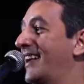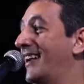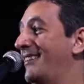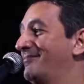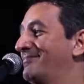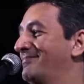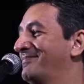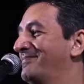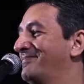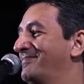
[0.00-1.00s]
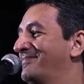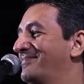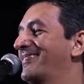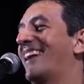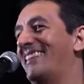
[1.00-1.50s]
é?
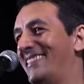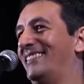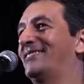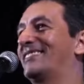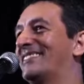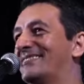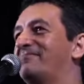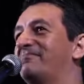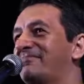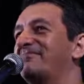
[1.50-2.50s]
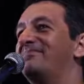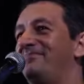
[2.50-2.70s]
É Deus.